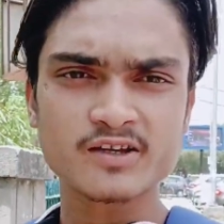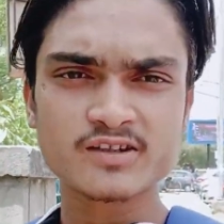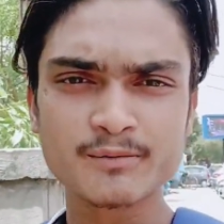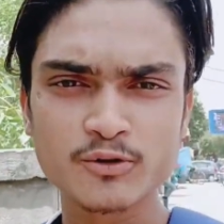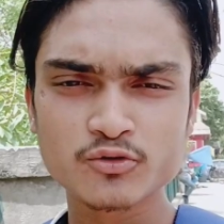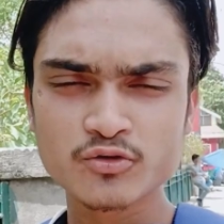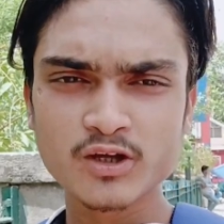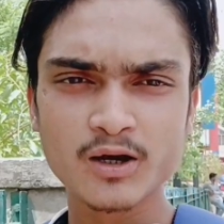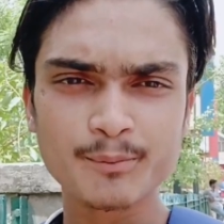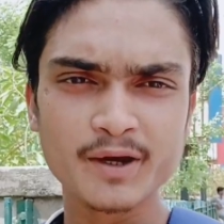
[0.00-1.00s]
असल में दोस्तों
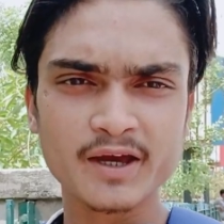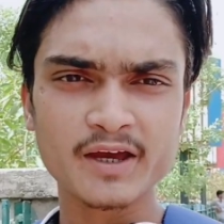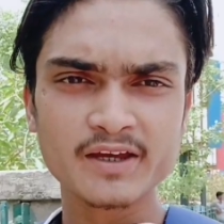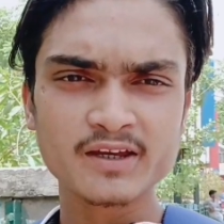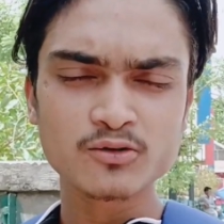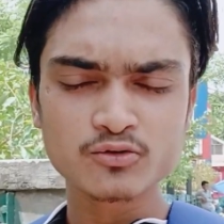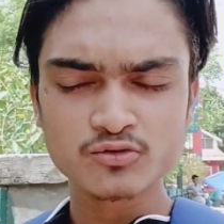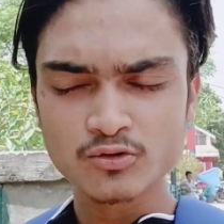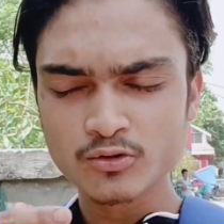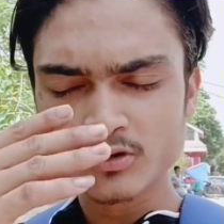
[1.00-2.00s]
यहाँ पे है क्या
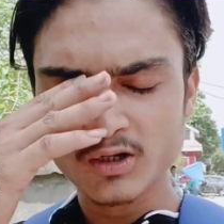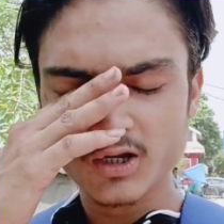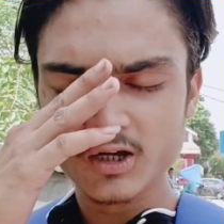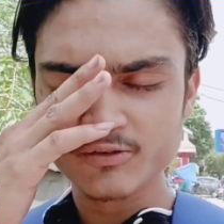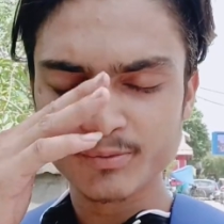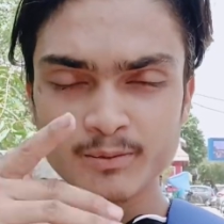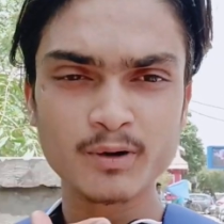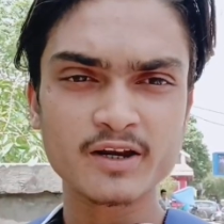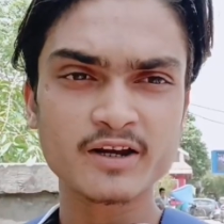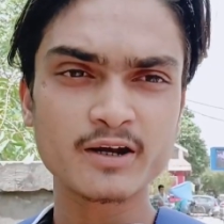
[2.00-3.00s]
दोस्तों लाजपत
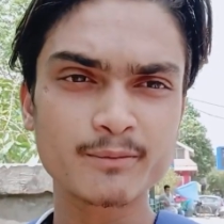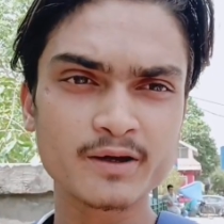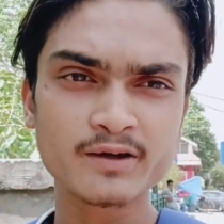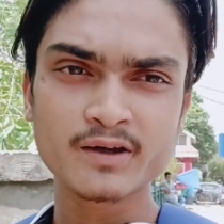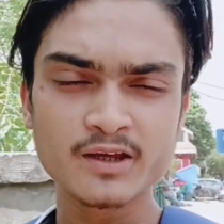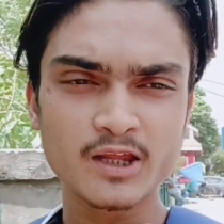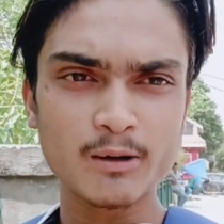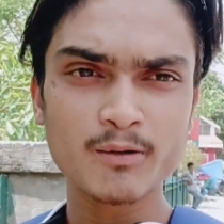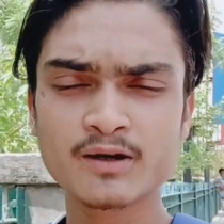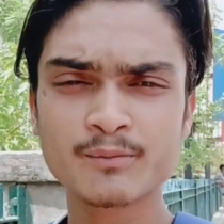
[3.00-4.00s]
मार्केट में
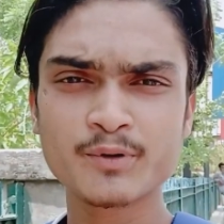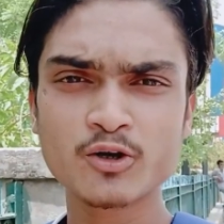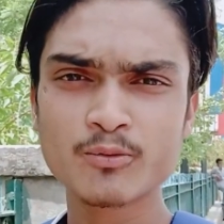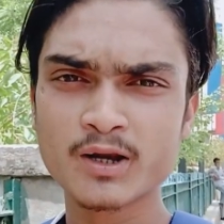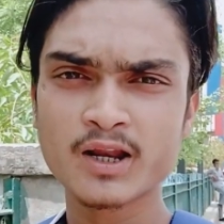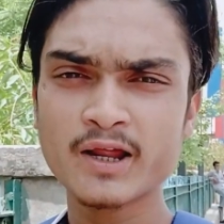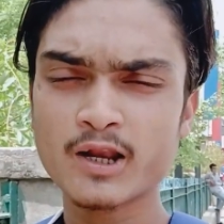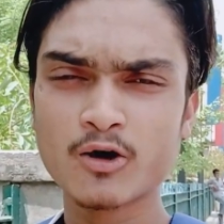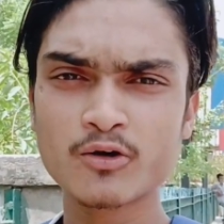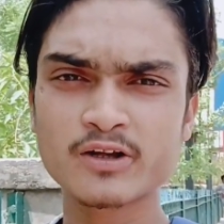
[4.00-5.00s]
यहाँ पे वीडियो बनाना
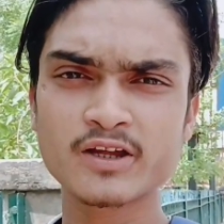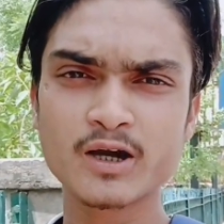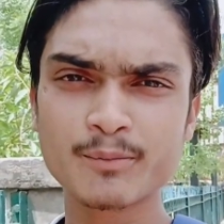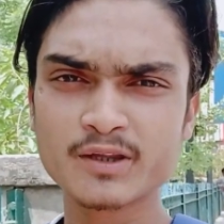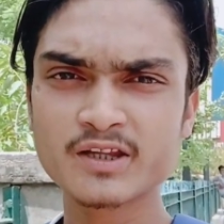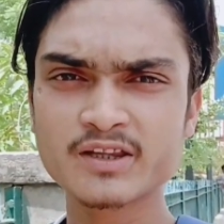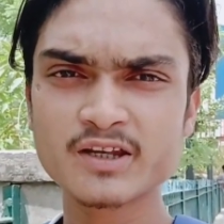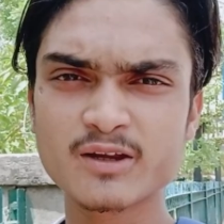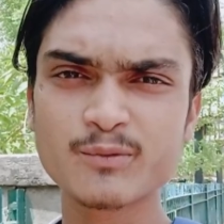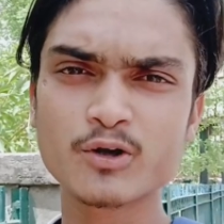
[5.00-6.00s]
अलाउ नहीं है यहाँ पे देते
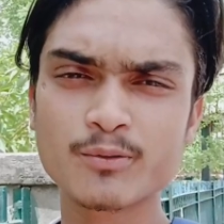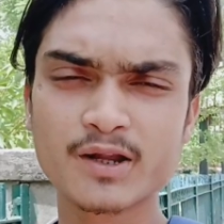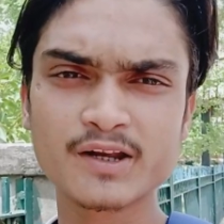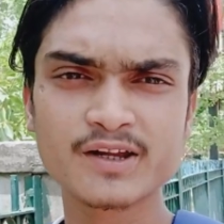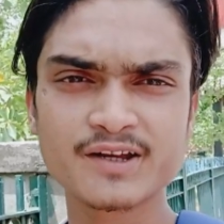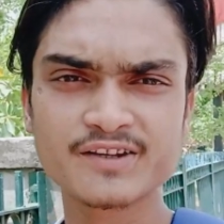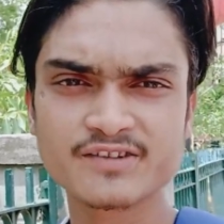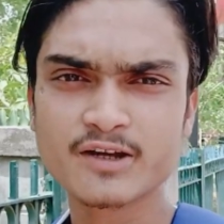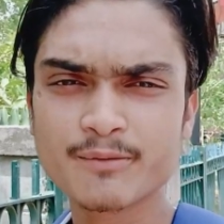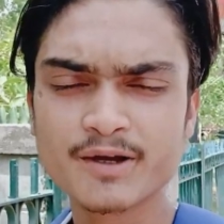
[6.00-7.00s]
नहीं है वीडियो बनाने के लिए
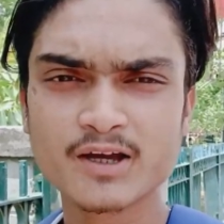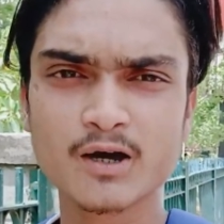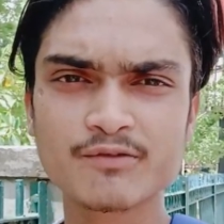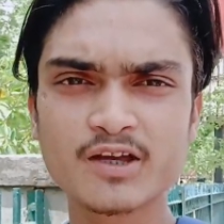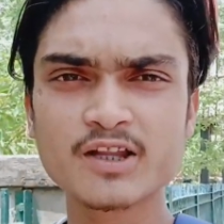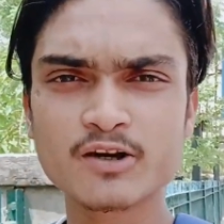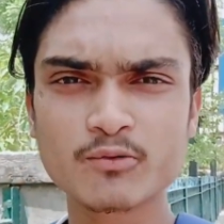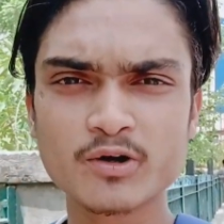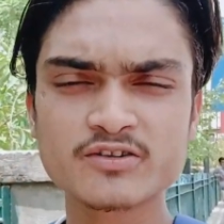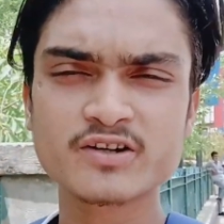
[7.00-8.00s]
इसीलिए भाई काफ़ी ज़्यादा
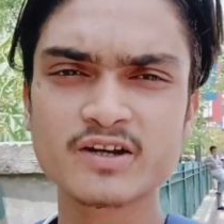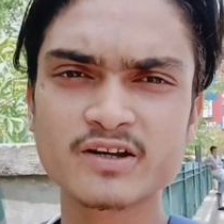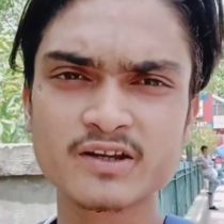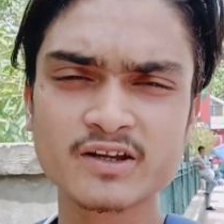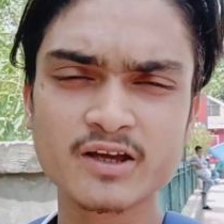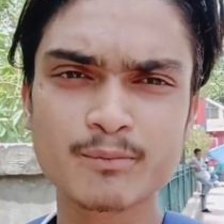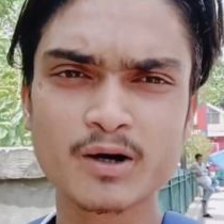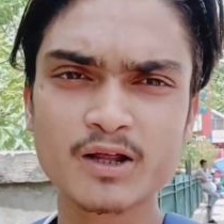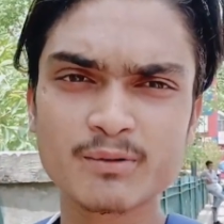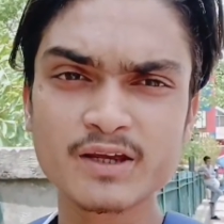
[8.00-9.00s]
रिक्वेस्ट करने के
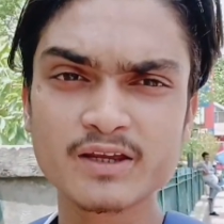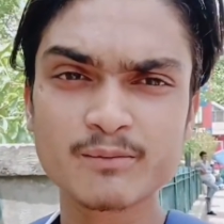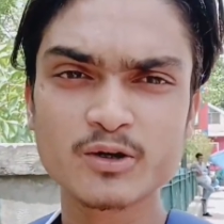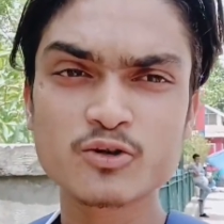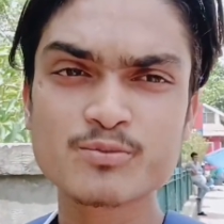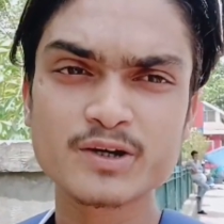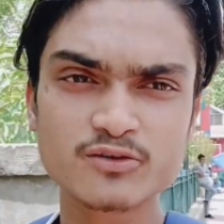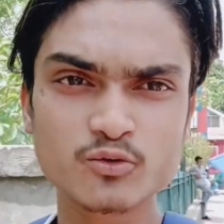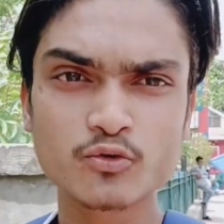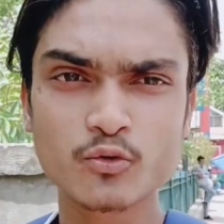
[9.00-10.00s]
बाद भाई ये वीडियो
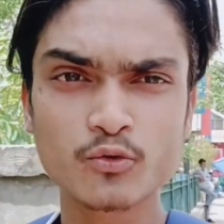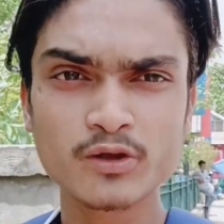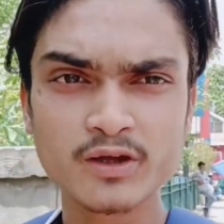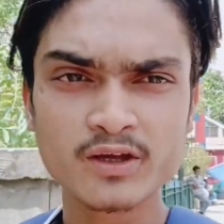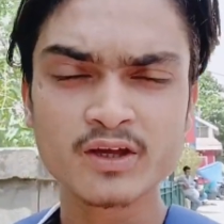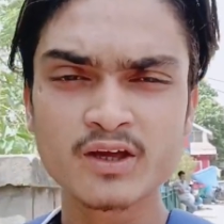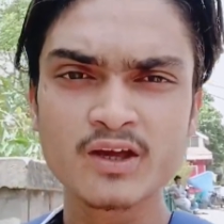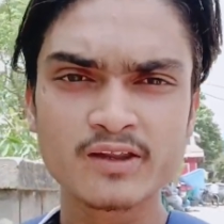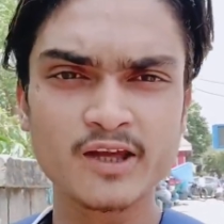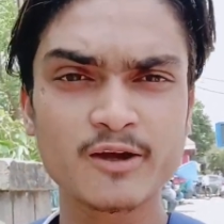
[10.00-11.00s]
मेरी शूट हुई है
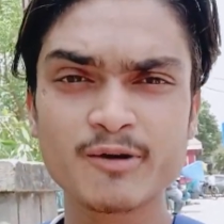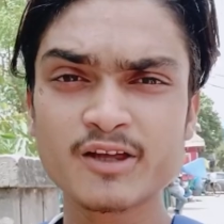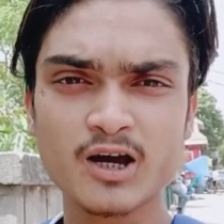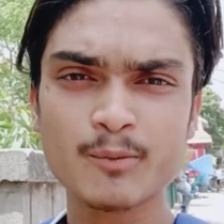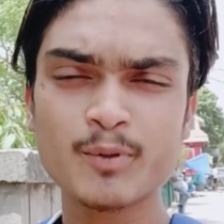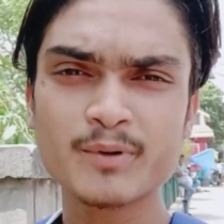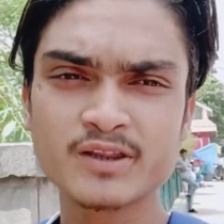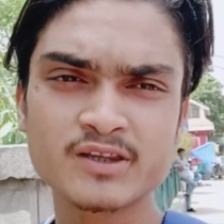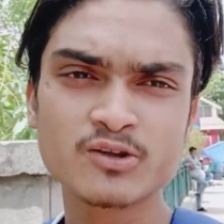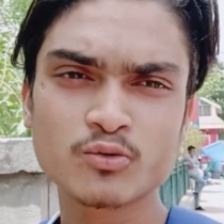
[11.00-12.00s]
ताकि भाई यहाँ पे मैं
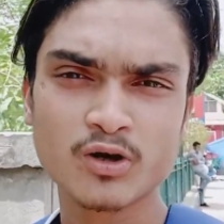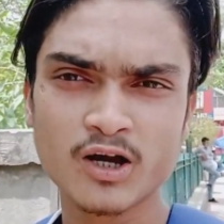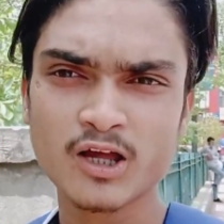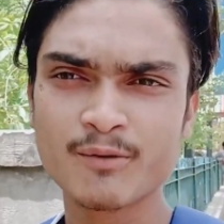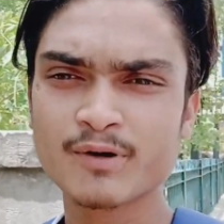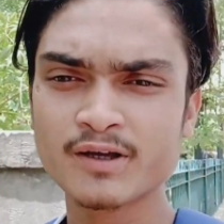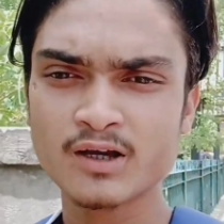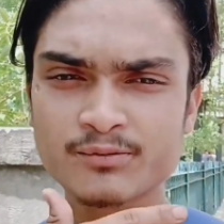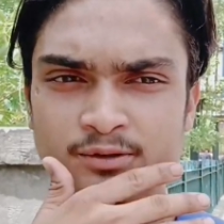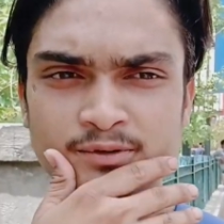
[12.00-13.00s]
इतनी दूर आया भाई
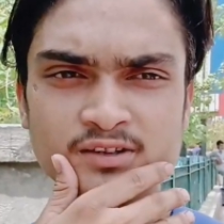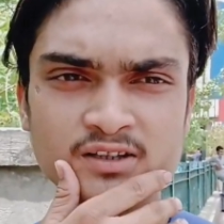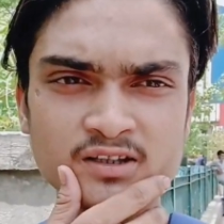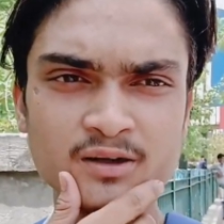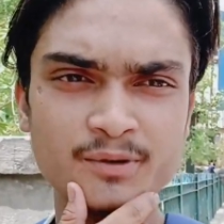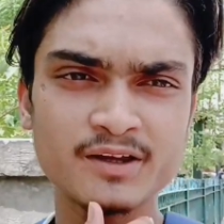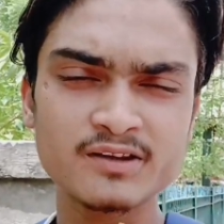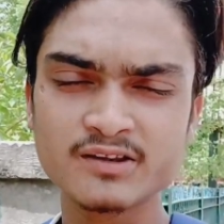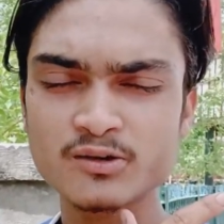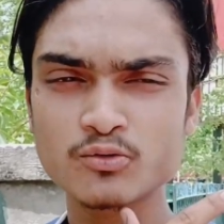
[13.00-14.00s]
आप समझ सकते हैं भाई
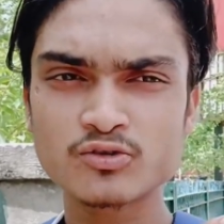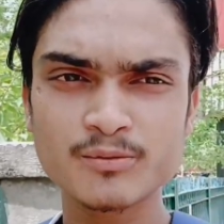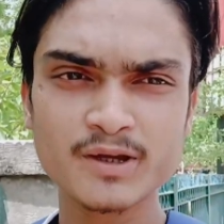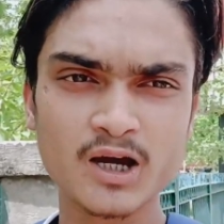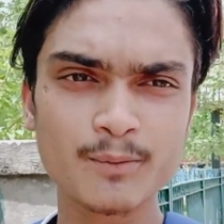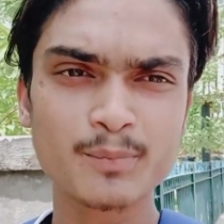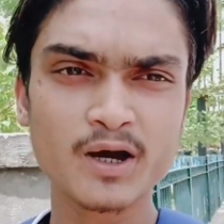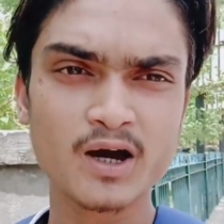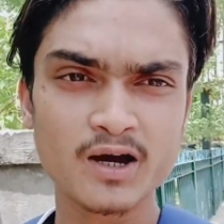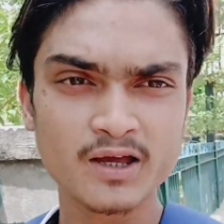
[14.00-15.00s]
इतनी दूर से मैं यहाँ
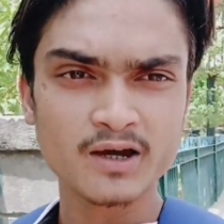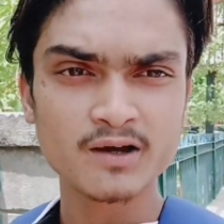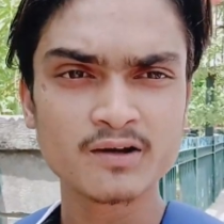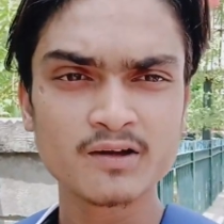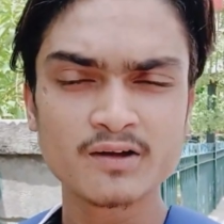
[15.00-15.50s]
पे आया